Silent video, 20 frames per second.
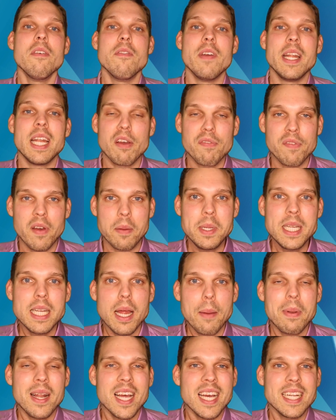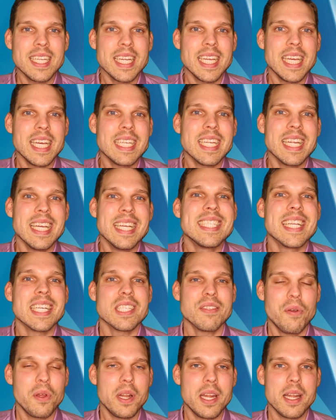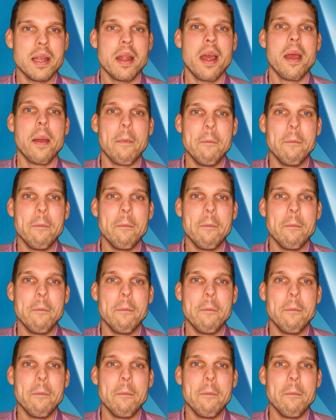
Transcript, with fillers: Wenn der Vermieter pleite geht, ist das für den